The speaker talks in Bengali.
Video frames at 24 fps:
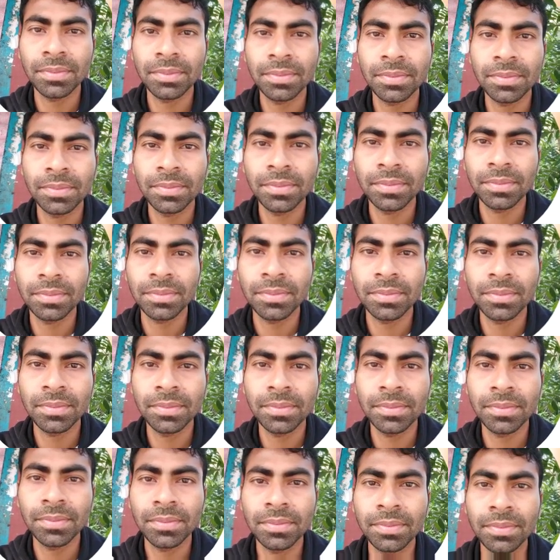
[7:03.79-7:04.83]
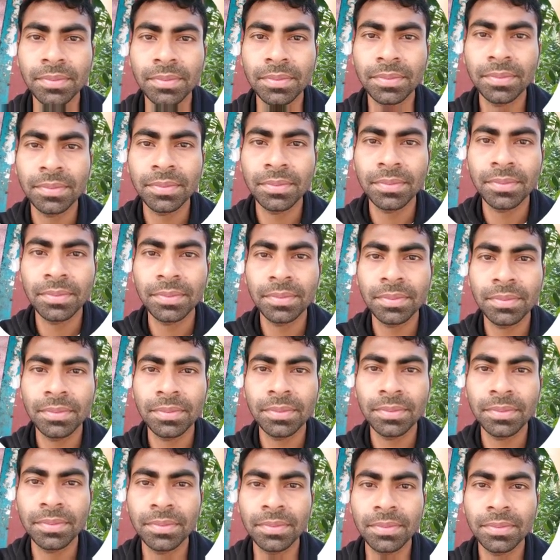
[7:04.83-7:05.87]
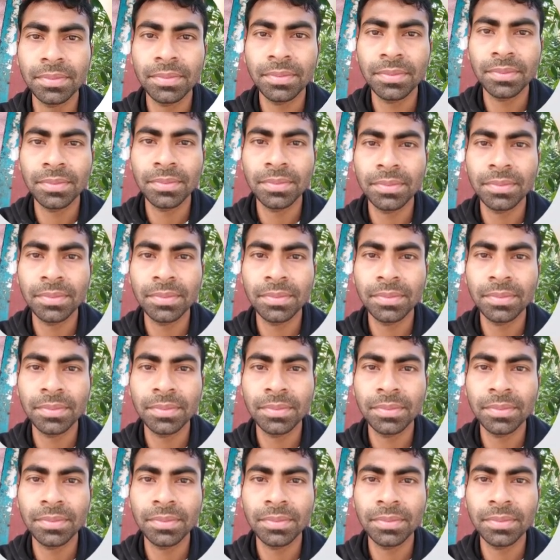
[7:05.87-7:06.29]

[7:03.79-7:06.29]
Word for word: সেট করে দেবো আপনারাও কেটে নেবেন তাহলে সুবিধা হয় ঠিক